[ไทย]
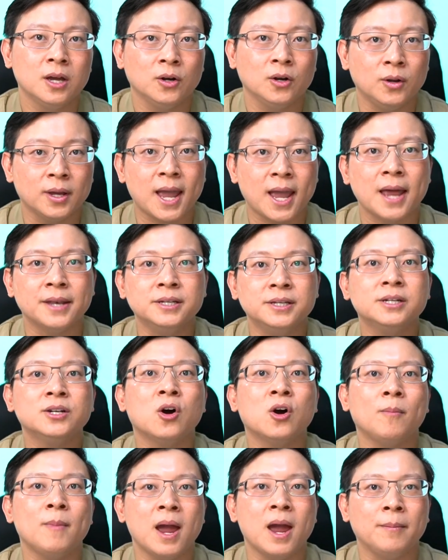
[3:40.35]
โดยการยื่น
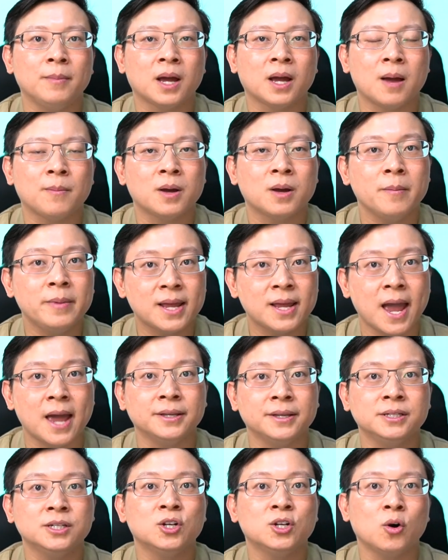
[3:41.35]
ออกแบบนะครับก็เป็นการ
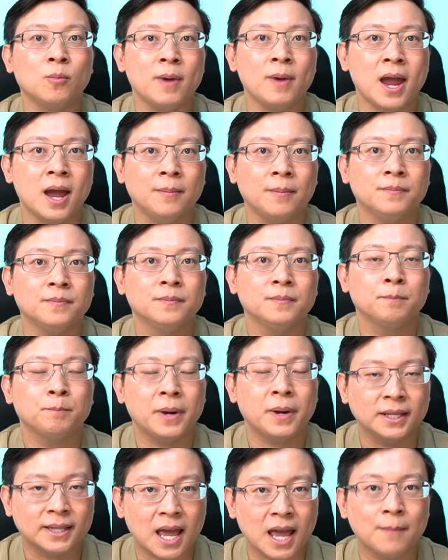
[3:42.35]
ยื่นออกแบบ
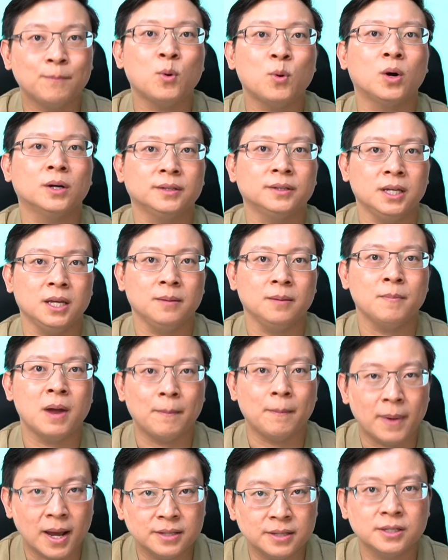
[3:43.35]
ไปตามปกติแบ
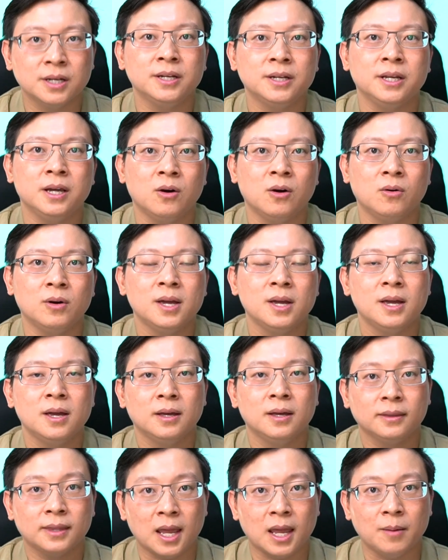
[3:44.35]
บบ้านชั้นเดียว
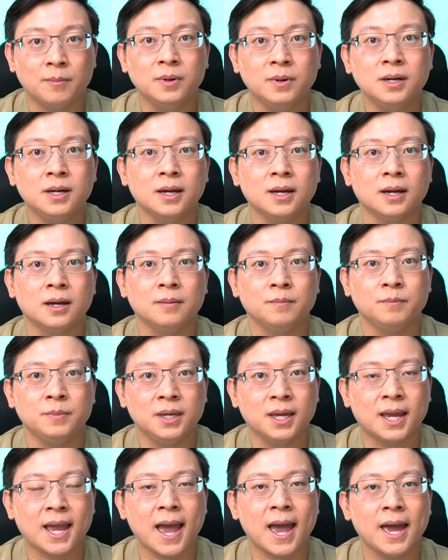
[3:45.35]
แต่เมื่อ
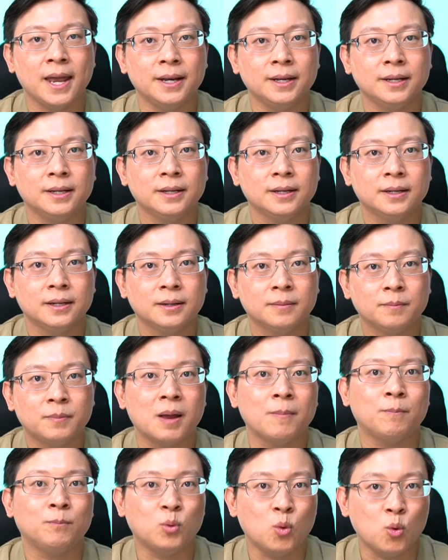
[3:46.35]
มีการป
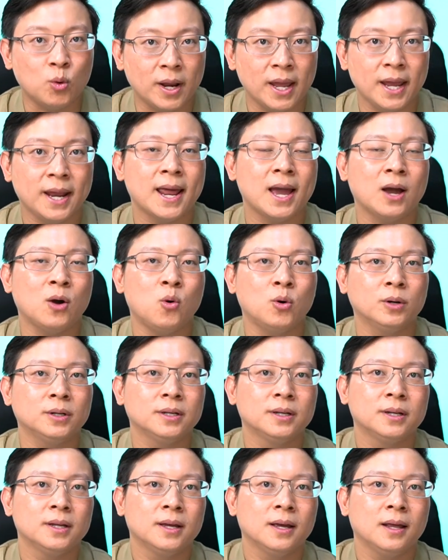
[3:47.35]
รับปรุงในอนาคต
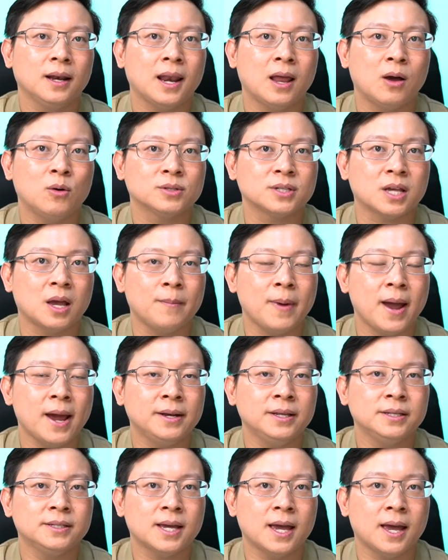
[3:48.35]
เราสามารถ
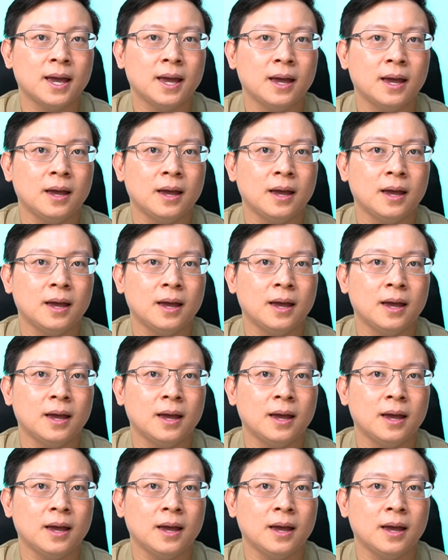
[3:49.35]
ที่จะ